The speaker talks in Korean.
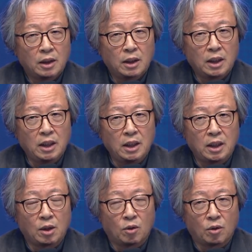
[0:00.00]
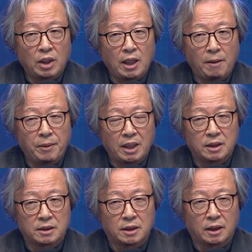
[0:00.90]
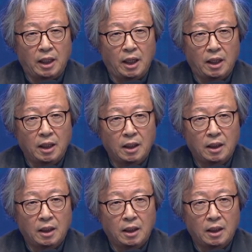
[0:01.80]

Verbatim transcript: 이 기록이 합해졌을 때